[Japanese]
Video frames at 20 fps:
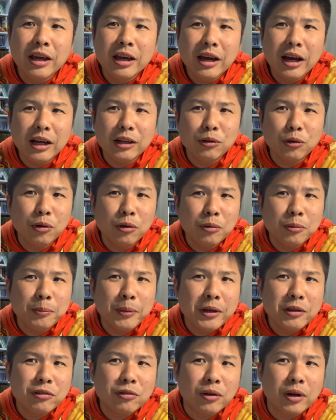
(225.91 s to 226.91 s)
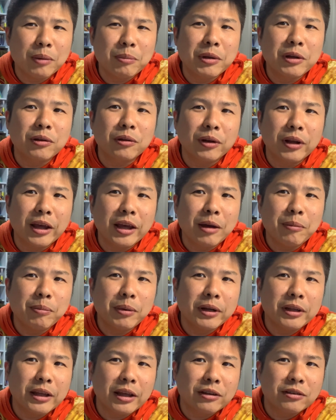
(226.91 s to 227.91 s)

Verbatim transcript: あとホームページとか見るとね、やっぱりね、